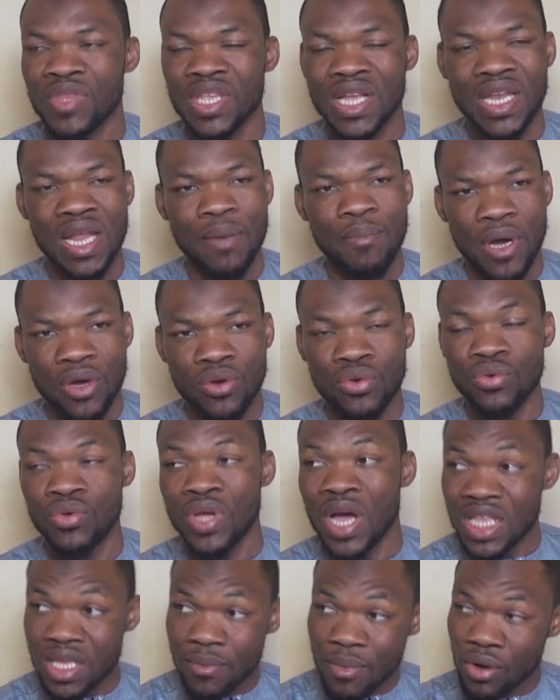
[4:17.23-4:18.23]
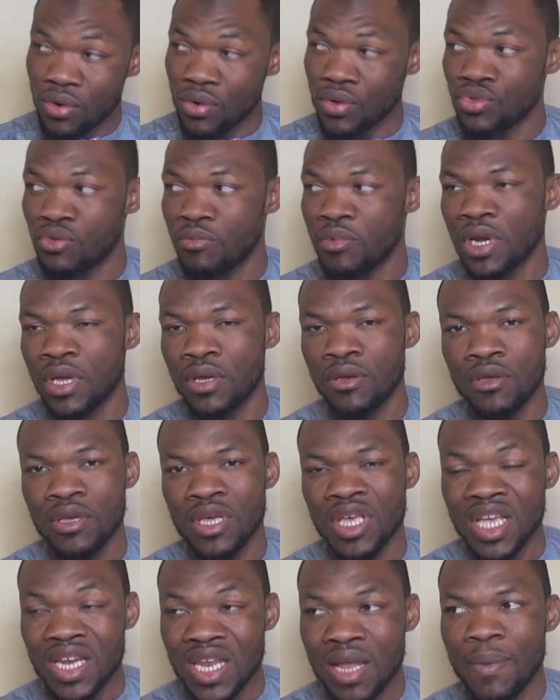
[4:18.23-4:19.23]
Il n'a pas cru.
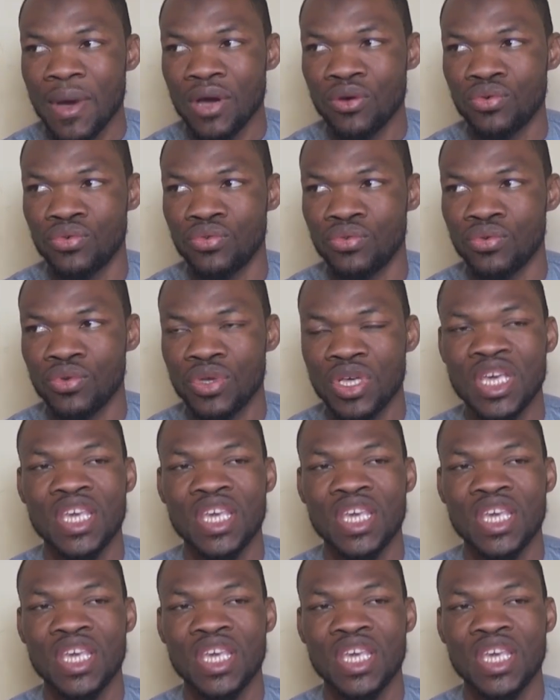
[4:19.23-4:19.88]
Il n'a pas cru.